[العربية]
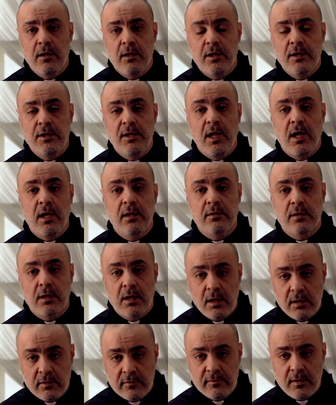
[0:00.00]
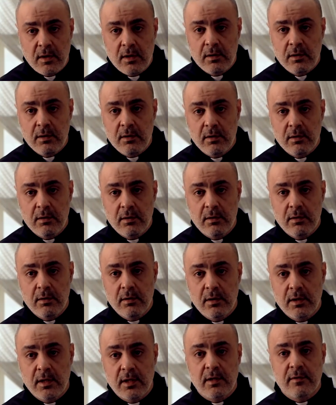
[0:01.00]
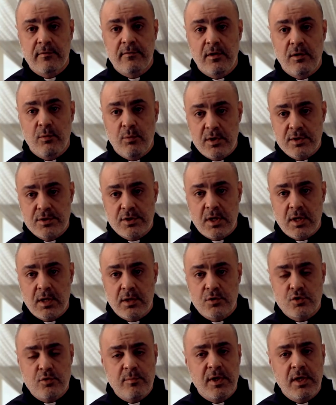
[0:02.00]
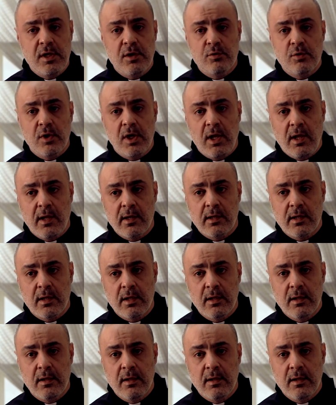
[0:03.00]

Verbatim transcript: ادهن رأسك اغسل وجهك شو معناته هالحكي؟